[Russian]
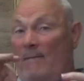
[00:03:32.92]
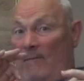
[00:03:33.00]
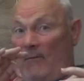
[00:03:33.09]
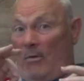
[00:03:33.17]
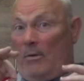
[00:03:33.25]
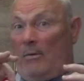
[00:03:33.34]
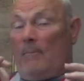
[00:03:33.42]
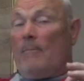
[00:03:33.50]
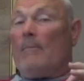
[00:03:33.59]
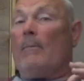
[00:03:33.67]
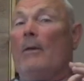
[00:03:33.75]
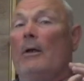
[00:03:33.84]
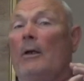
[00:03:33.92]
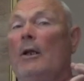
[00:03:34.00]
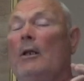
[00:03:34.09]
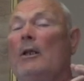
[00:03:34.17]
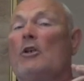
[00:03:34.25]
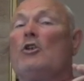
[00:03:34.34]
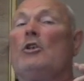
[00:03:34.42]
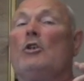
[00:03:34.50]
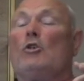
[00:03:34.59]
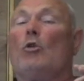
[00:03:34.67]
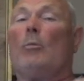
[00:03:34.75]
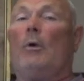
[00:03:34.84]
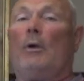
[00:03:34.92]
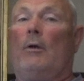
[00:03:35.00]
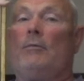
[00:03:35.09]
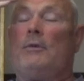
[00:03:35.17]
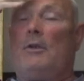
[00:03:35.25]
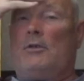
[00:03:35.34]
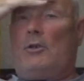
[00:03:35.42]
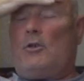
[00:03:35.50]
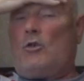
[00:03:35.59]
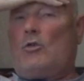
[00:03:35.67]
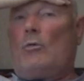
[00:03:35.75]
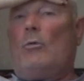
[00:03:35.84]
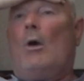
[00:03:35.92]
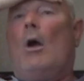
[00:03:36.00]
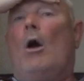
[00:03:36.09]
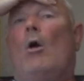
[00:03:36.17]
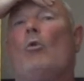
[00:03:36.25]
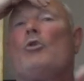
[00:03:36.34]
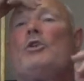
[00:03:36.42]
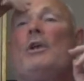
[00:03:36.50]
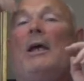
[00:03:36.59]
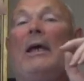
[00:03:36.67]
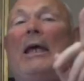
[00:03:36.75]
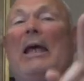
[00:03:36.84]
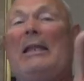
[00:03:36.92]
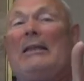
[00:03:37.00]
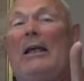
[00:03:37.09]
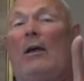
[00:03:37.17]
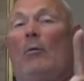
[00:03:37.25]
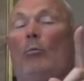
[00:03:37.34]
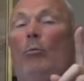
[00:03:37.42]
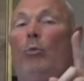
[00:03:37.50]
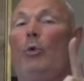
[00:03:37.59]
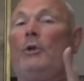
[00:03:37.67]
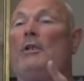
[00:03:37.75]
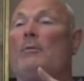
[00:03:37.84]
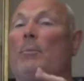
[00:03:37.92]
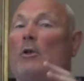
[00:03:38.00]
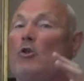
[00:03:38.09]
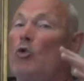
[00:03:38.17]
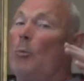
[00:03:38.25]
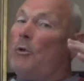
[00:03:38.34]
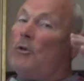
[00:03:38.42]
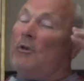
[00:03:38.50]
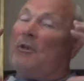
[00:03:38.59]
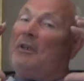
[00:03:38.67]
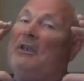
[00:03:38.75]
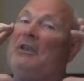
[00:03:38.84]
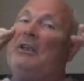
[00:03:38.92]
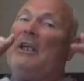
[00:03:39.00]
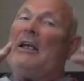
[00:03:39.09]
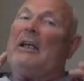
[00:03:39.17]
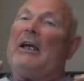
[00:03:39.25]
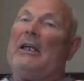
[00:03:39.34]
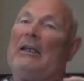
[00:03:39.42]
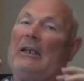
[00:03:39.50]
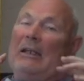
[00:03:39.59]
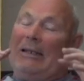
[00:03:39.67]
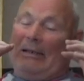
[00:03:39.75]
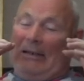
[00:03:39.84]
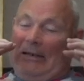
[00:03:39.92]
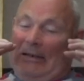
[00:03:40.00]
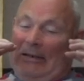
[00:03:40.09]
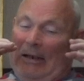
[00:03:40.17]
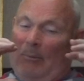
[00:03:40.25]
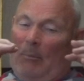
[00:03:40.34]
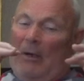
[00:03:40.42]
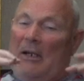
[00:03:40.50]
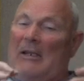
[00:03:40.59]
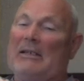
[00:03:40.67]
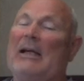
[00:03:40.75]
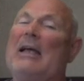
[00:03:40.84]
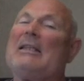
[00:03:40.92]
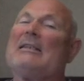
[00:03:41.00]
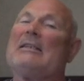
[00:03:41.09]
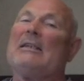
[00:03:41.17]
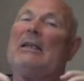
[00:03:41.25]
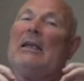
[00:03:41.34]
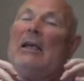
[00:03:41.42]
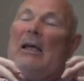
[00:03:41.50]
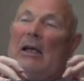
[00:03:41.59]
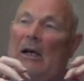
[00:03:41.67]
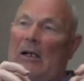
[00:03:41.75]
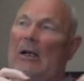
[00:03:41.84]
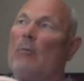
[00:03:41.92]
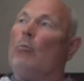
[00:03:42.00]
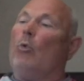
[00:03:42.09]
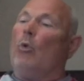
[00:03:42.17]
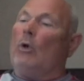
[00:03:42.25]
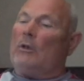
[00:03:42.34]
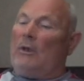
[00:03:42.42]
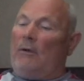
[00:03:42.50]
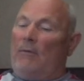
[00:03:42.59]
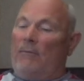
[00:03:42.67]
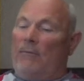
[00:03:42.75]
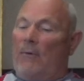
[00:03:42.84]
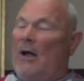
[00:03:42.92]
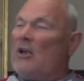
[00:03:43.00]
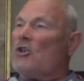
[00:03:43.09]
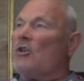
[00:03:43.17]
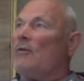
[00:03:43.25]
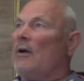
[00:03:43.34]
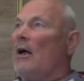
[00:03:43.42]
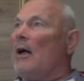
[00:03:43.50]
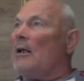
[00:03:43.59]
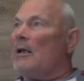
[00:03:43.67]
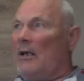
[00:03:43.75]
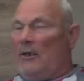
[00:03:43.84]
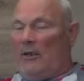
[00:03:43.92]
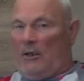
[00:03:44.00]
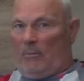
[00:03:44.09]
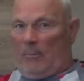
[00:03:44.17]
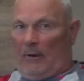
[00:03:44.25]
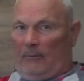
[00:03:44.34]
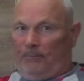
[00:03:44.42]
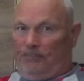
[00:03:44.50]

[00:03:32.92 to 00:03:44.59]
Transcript: вот. И ложитесь, грубо говоря, в 10 часов. Уже это будет способствовать некой нормализации работы вашего организма.